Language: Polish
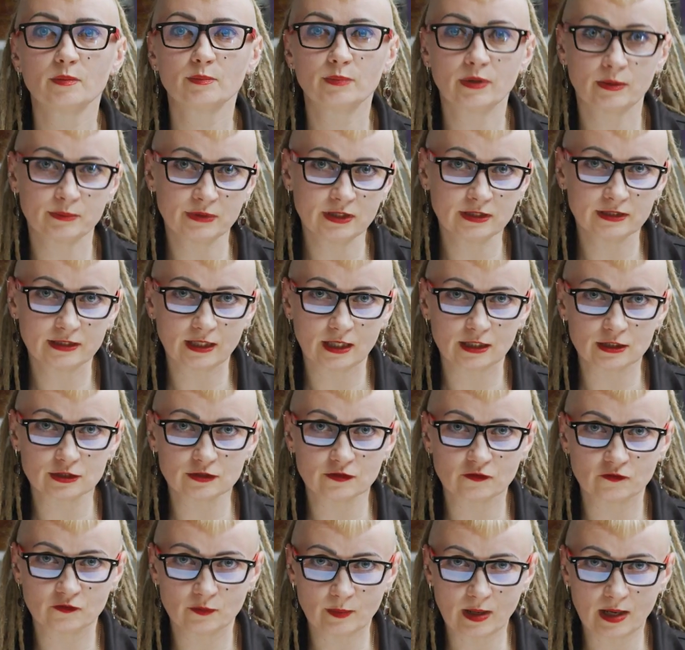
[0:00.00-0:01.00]
Pamiętaj,
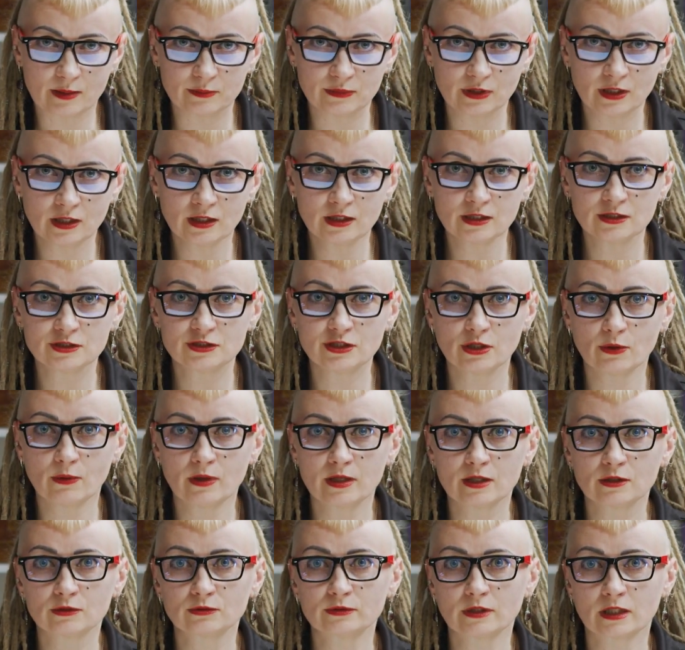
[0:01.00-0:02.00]
że w MAMie
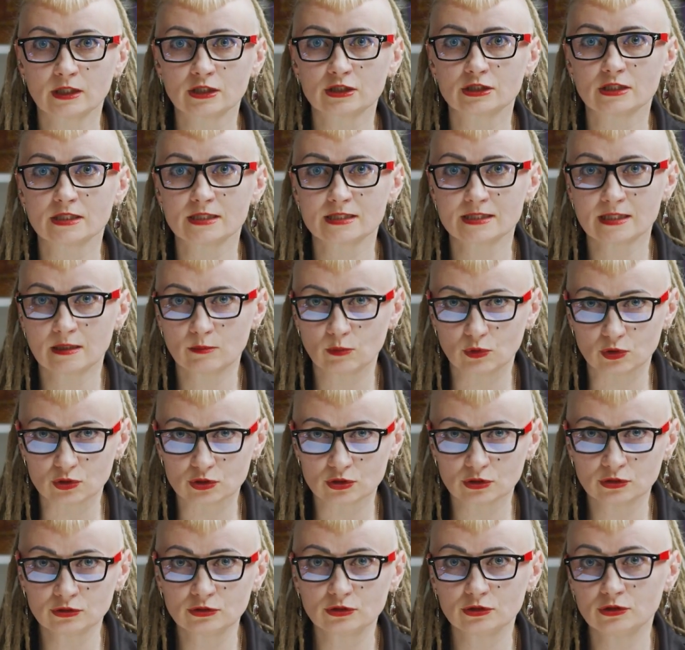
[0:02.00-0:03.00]
działają także
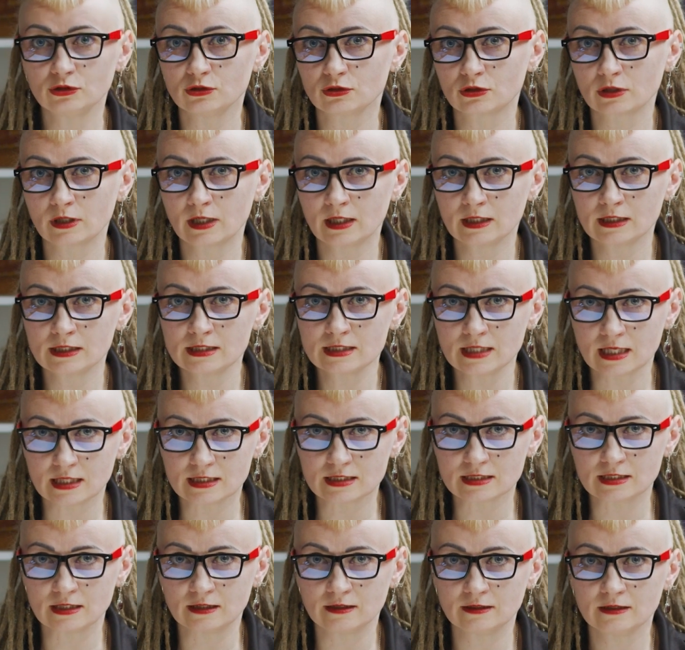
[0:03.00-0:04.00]
samorząd i
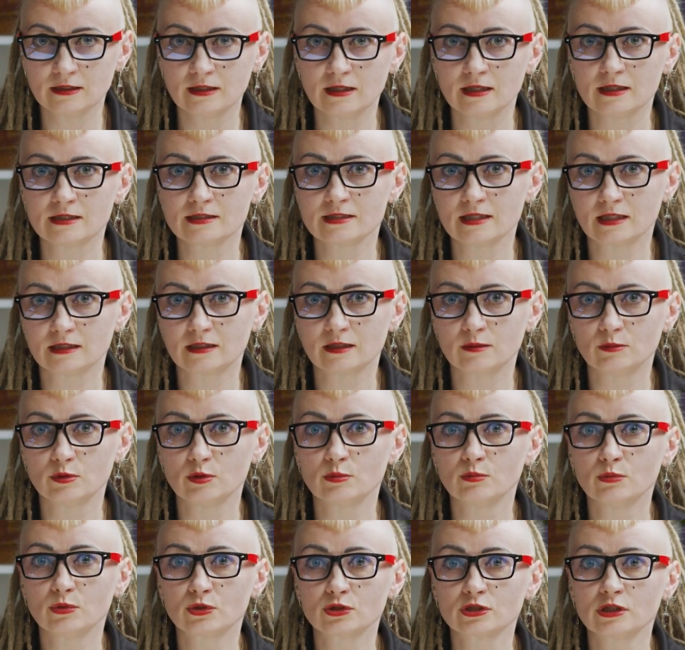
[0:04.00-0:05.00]
organizacje.
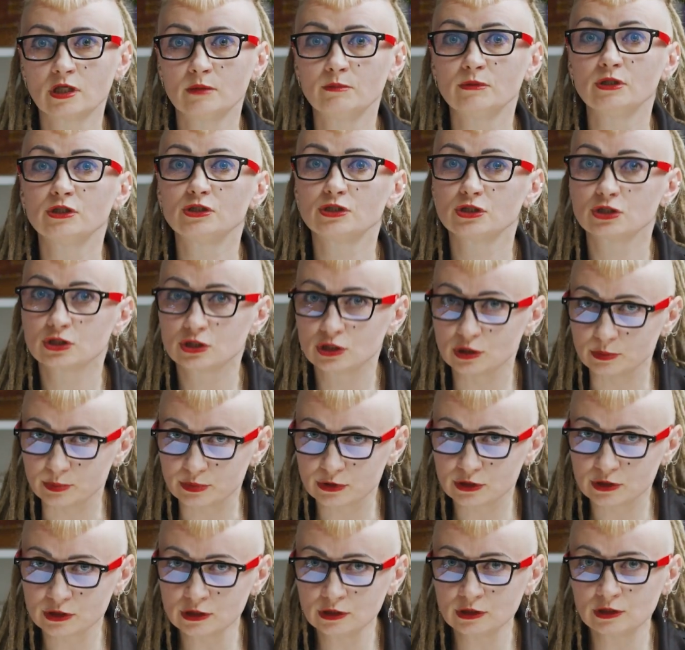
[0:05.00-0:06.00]
Zatem można mieć
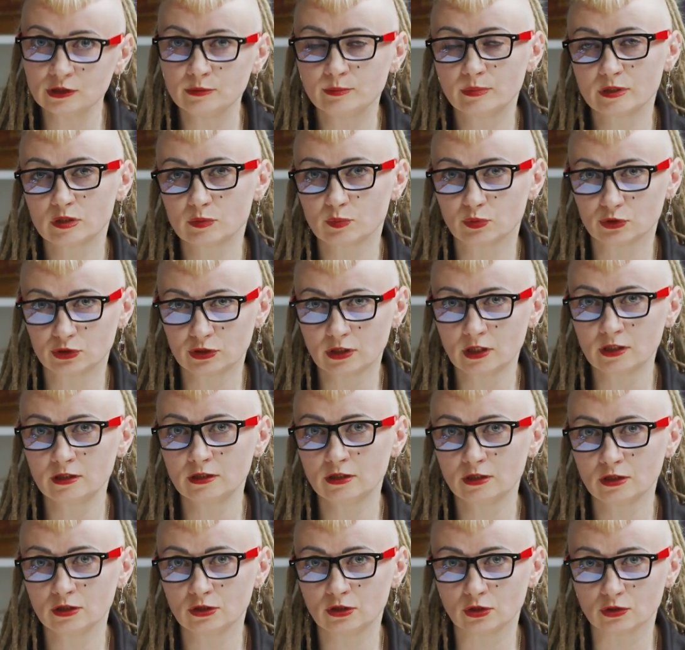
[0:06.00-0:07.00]
szybszy i
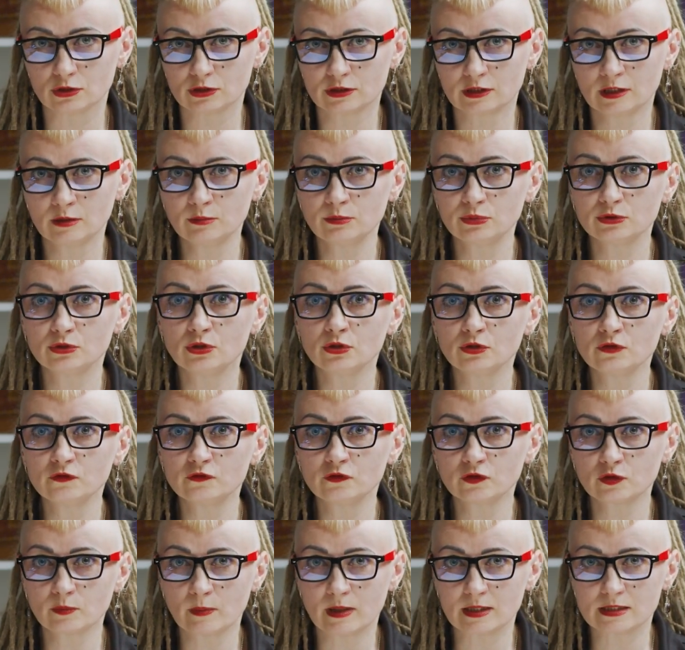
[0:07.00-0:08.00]
bezpośredni dostęp do
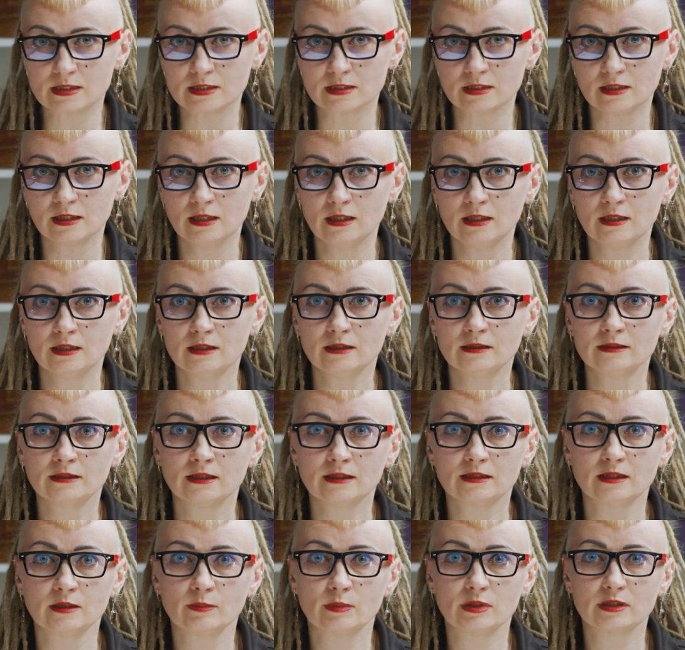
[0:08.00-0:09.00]
informacji
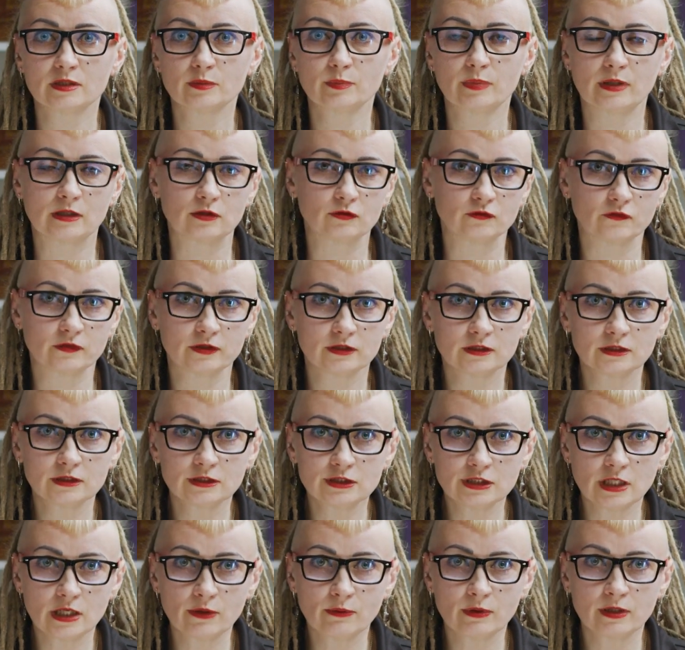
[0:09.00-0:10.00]
na temat
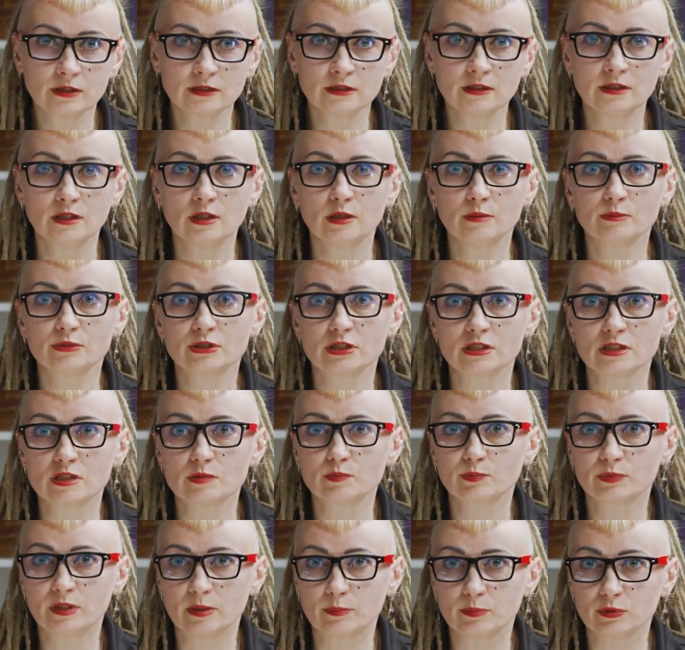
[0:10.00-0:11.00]
planowanych działań
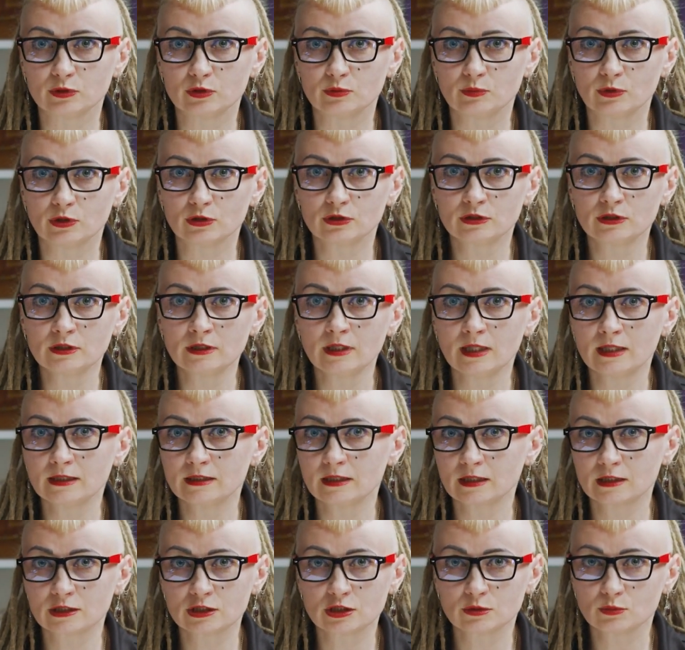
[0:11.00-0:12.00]
przez te podmioty, a
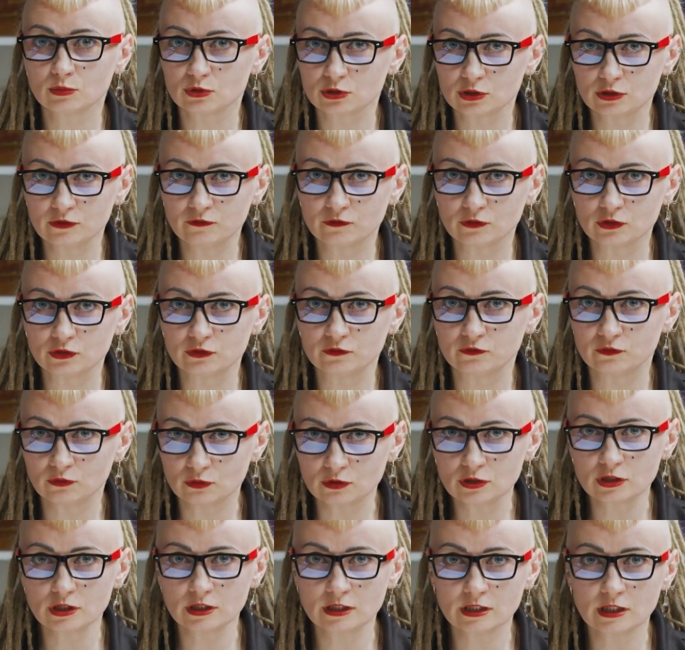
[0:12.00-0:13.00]
także możliwość
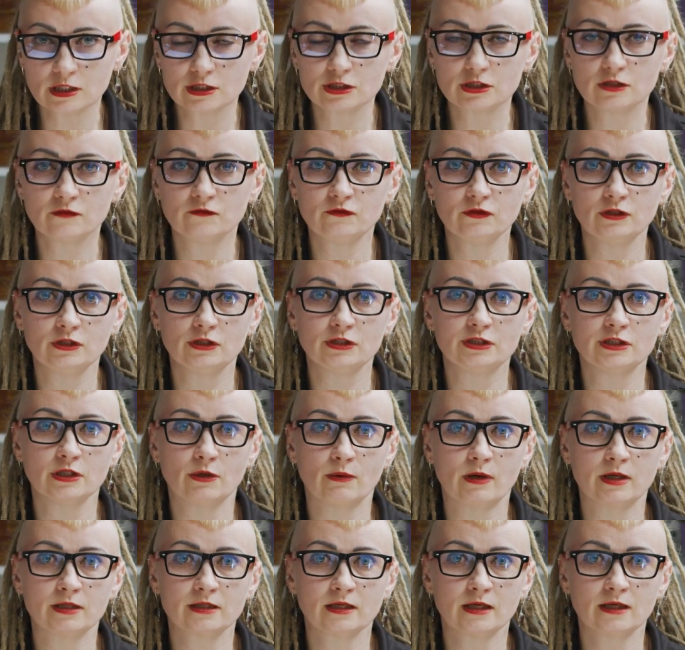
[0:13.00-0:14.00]
włączenia się w ich
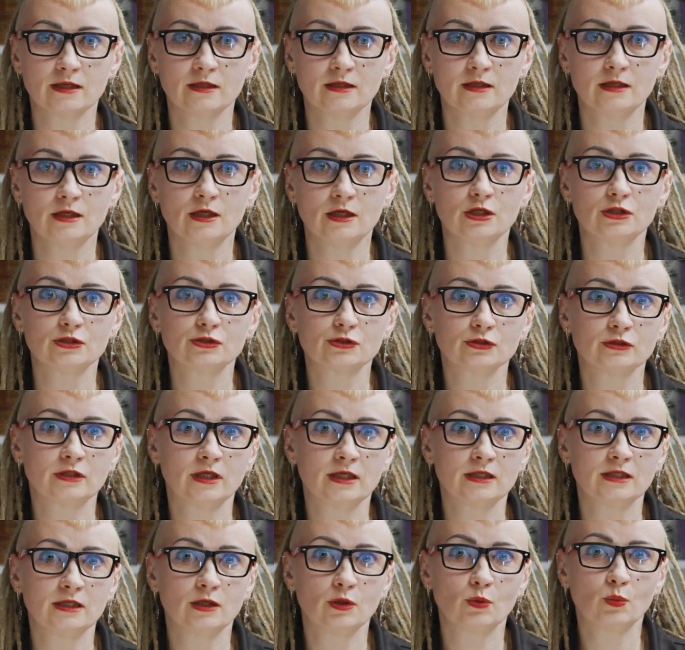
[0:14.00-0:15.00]
działania, co
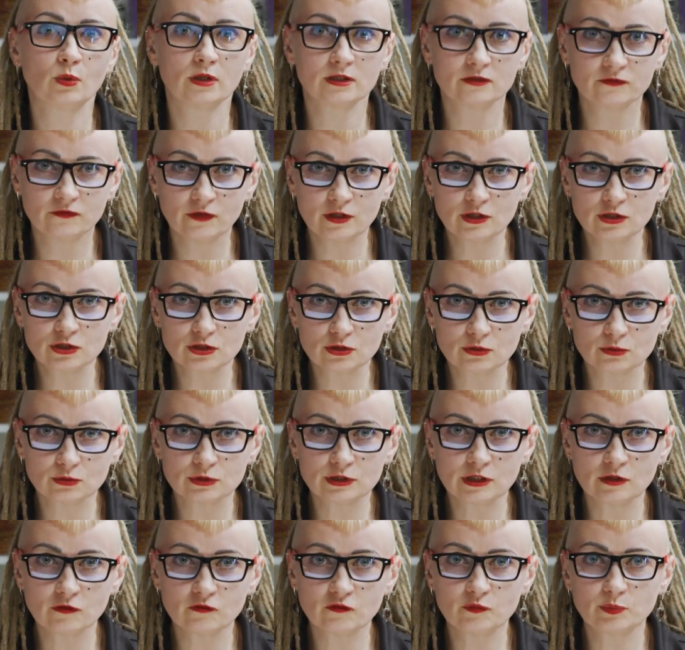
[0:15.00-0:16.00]
daje łatwiejszy
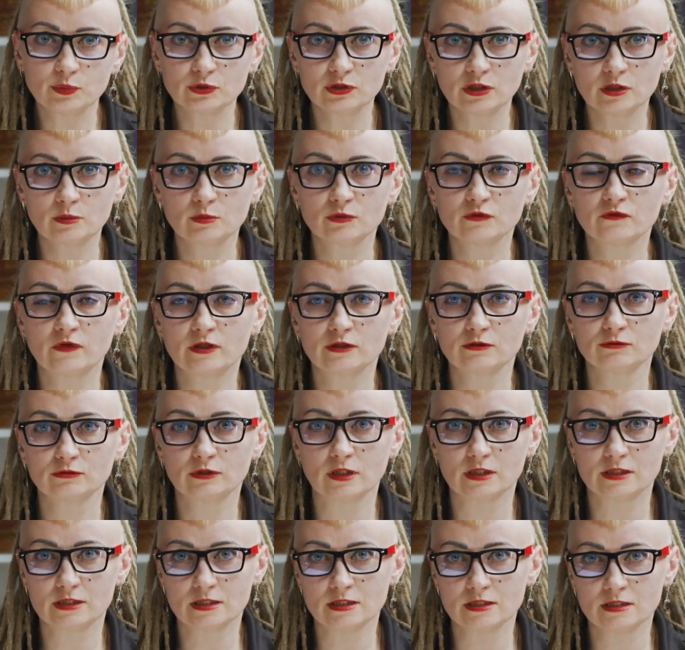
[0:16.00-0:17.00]
udział w podejmowaniu
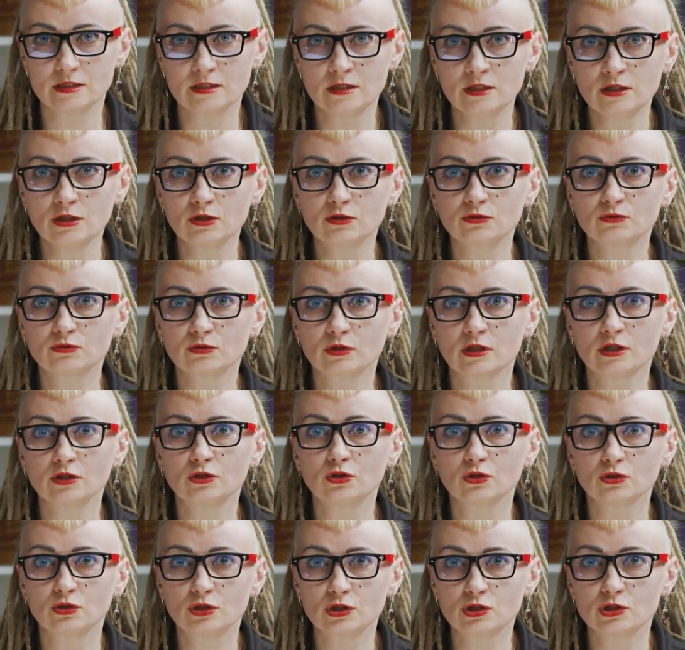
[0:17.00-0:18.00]
decyzji, które
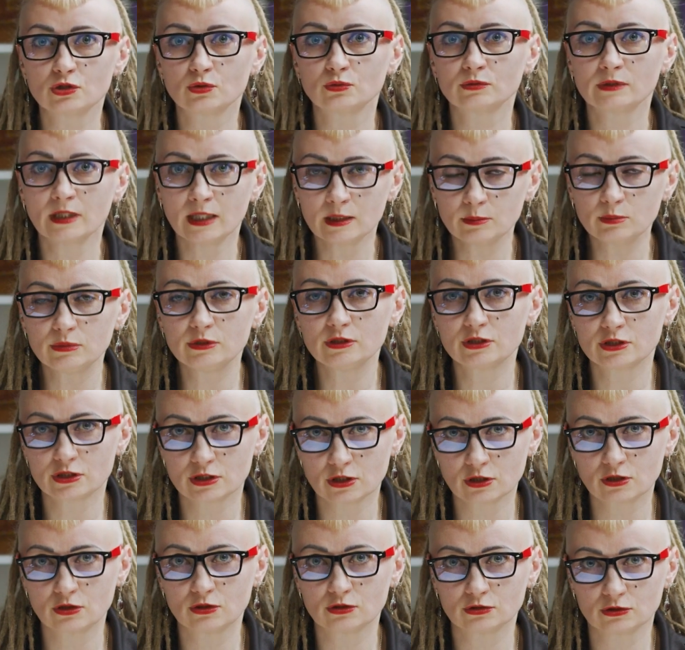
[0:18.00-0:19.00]
dotyczą
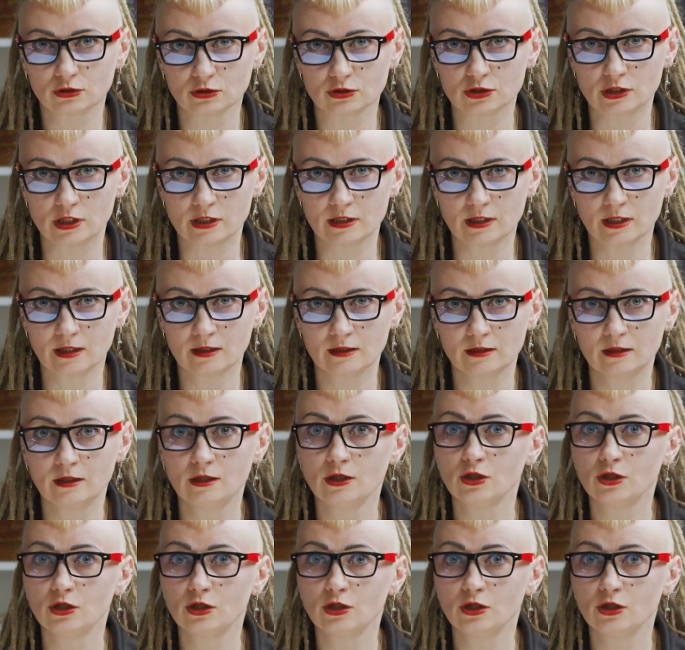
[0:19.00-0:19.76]
najbliższego otoczenia.